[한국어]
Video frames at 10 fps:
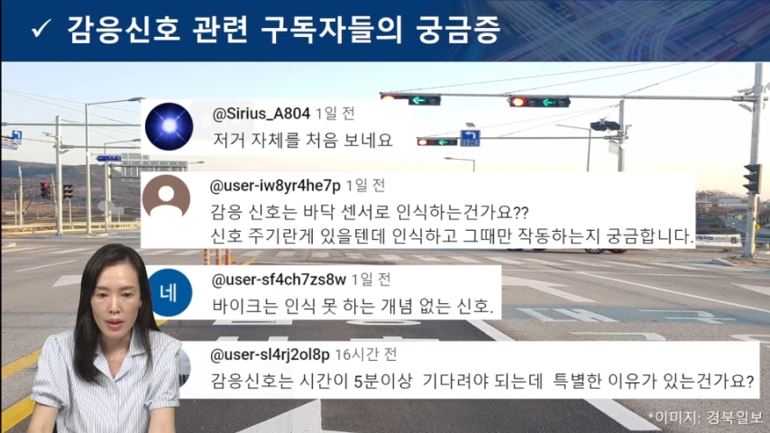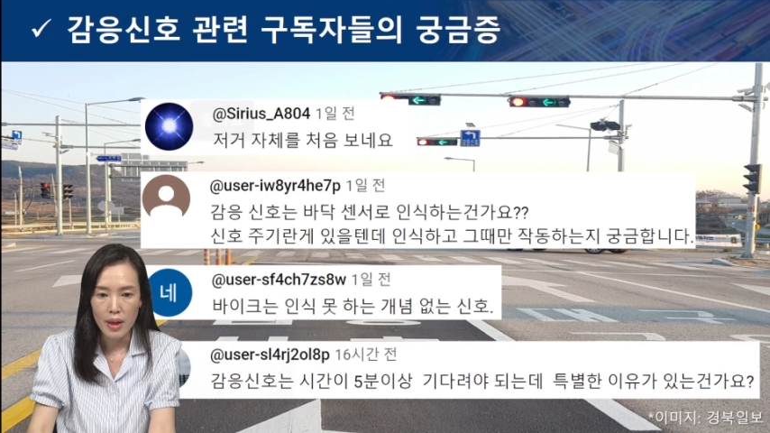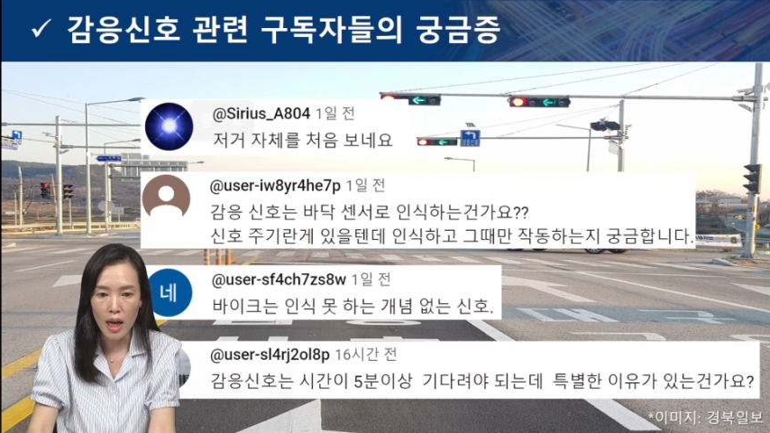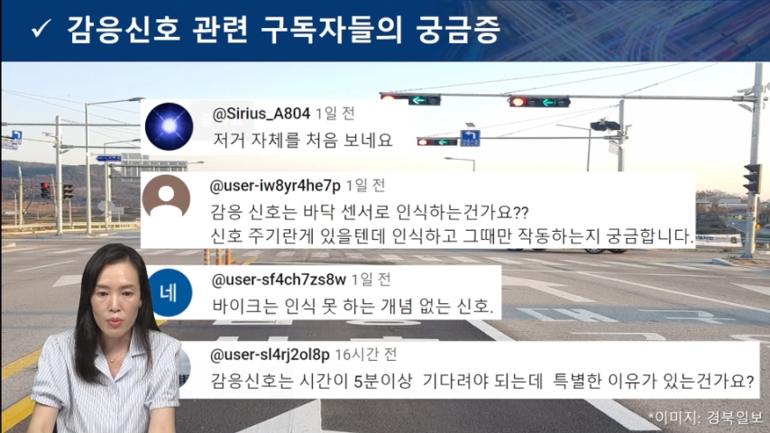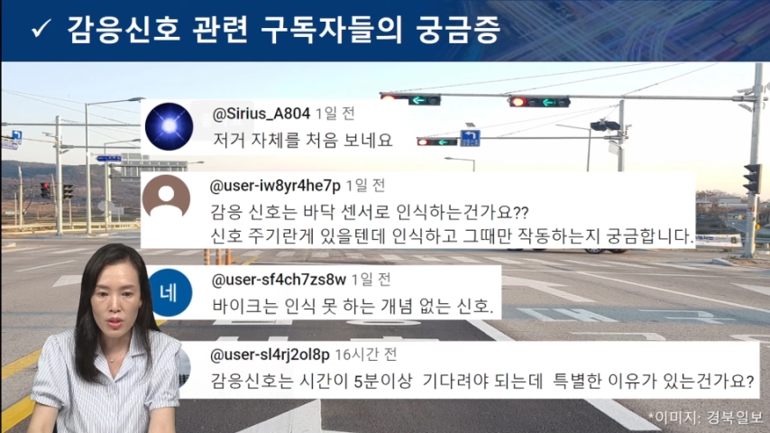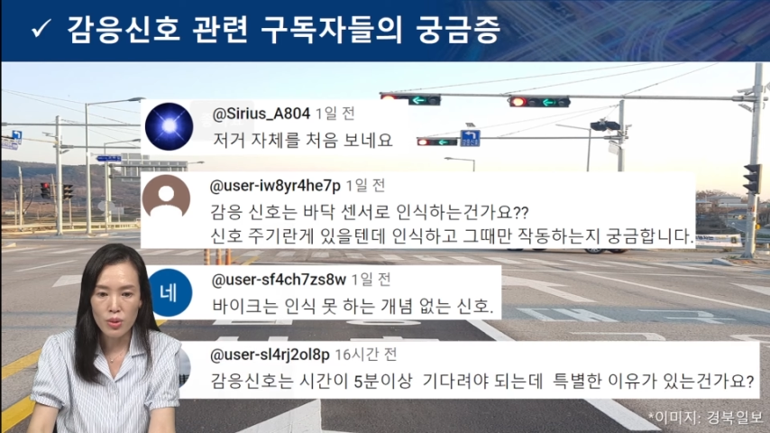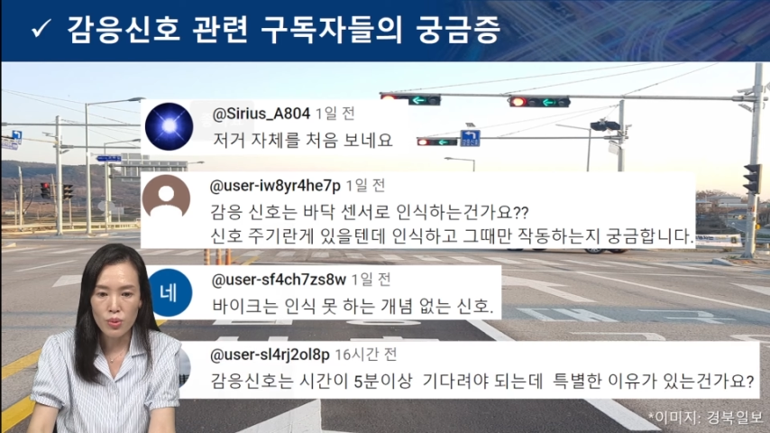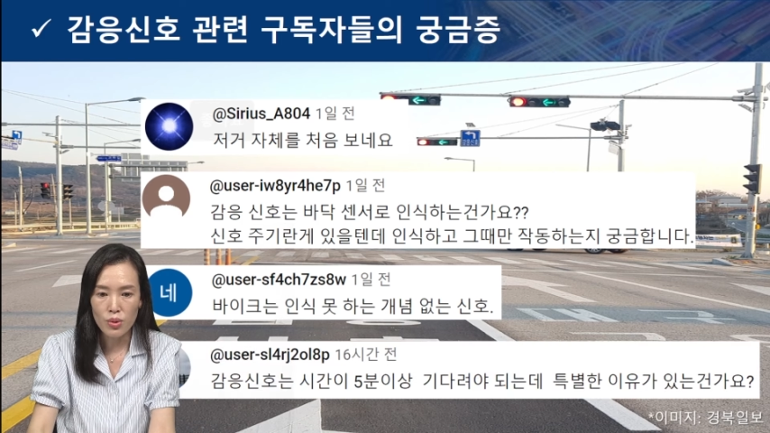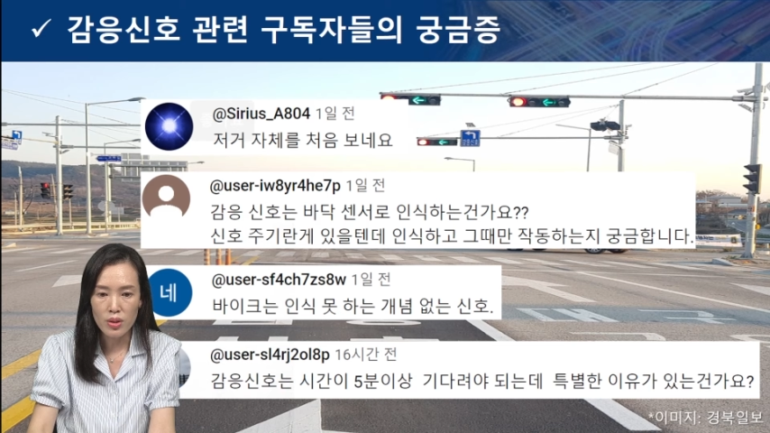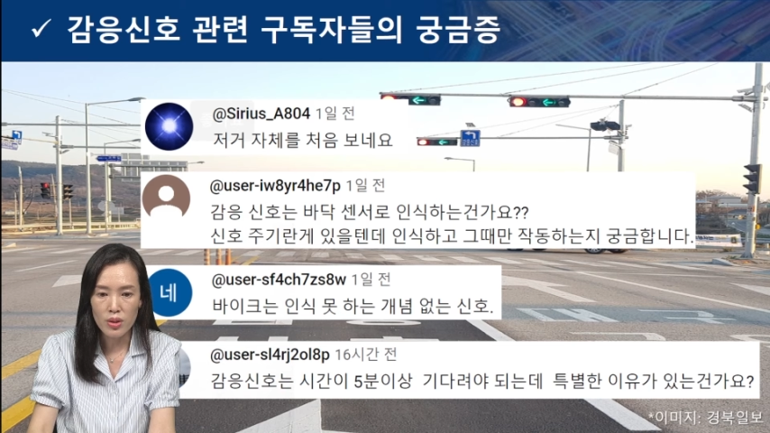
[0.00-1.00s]

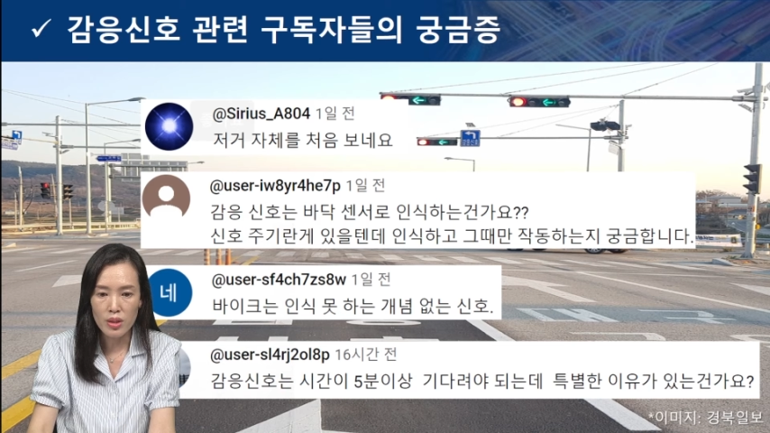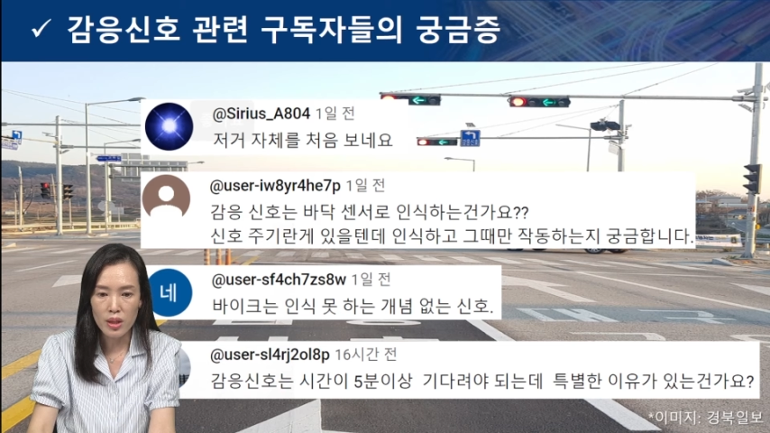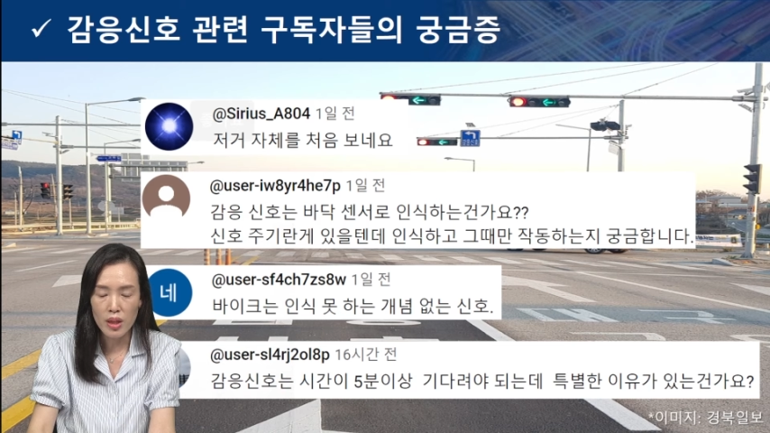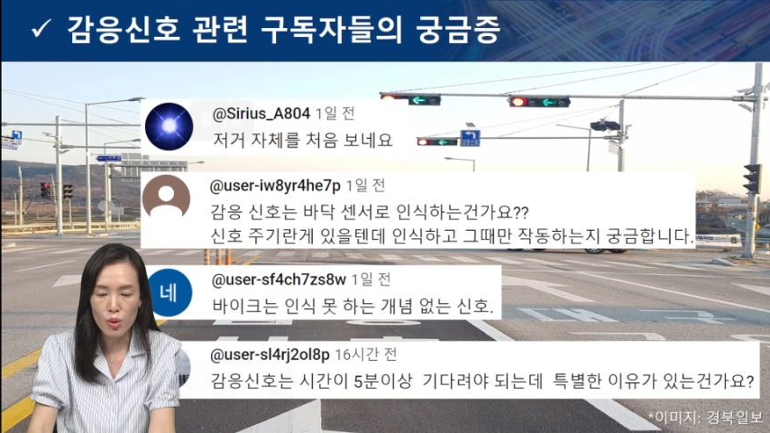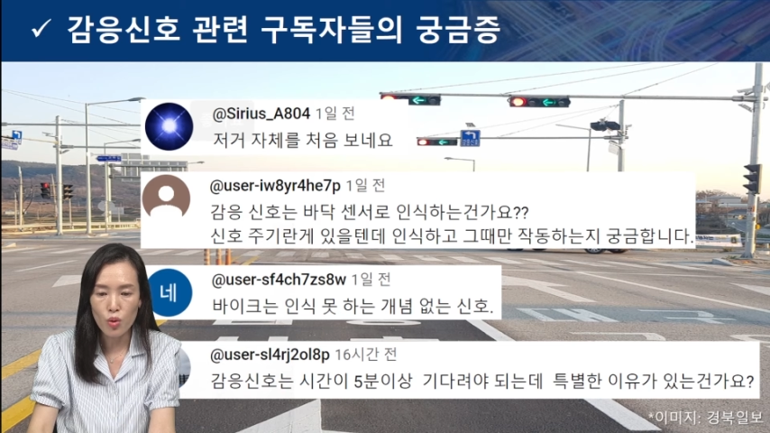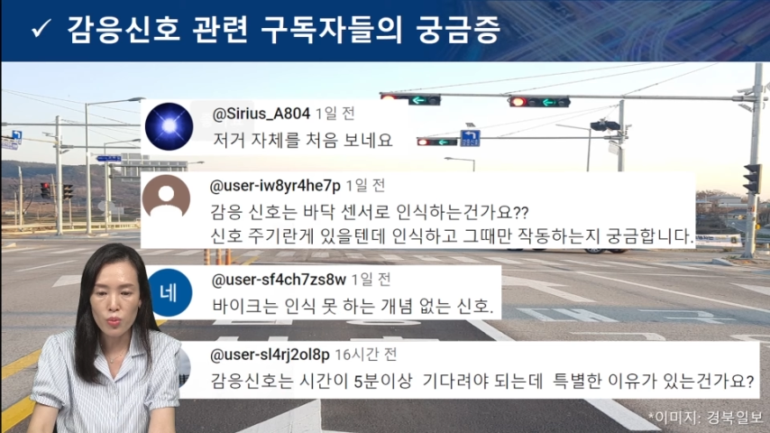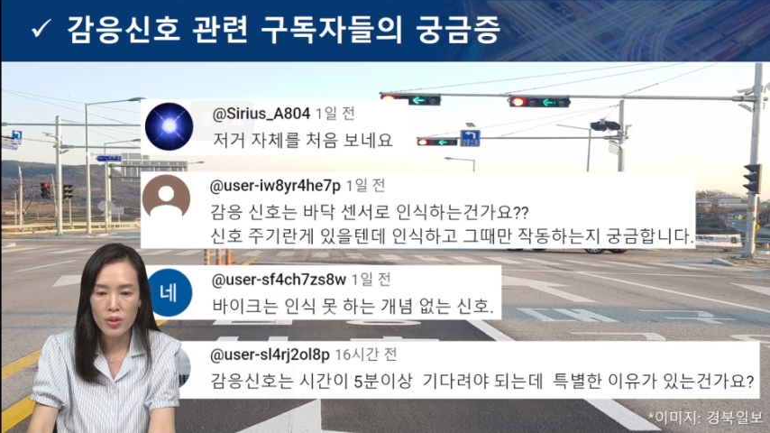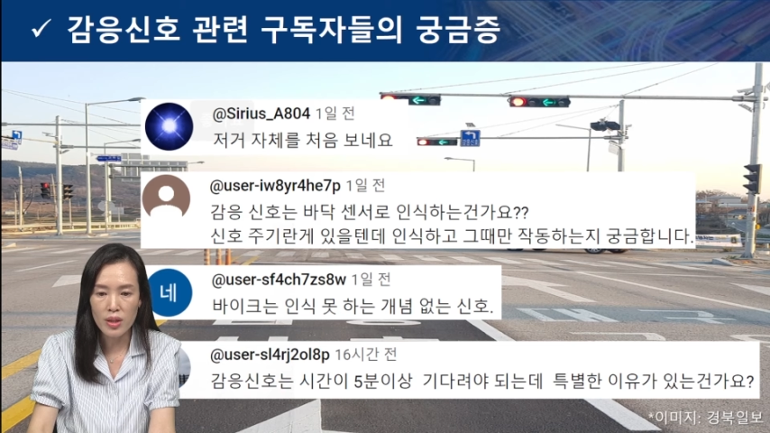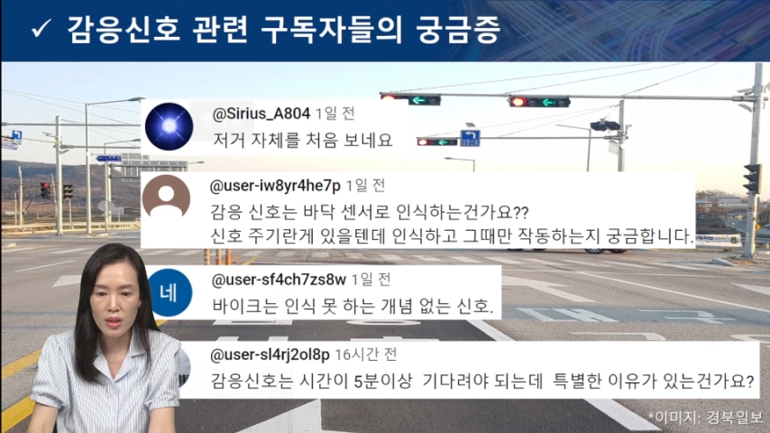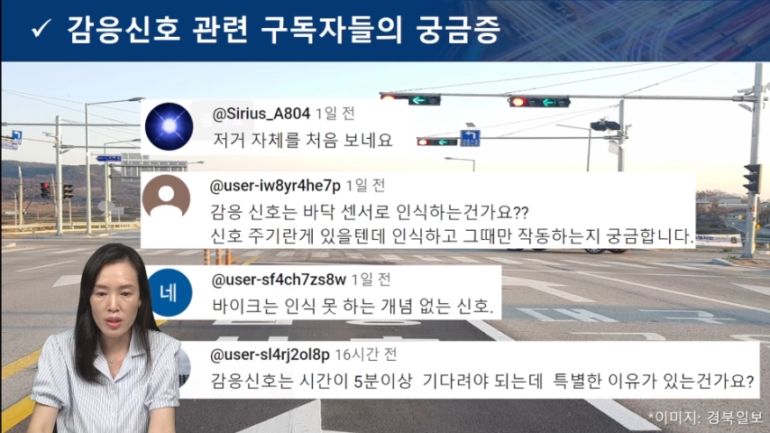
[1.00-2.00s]
가문시고는 시간이 5분 이상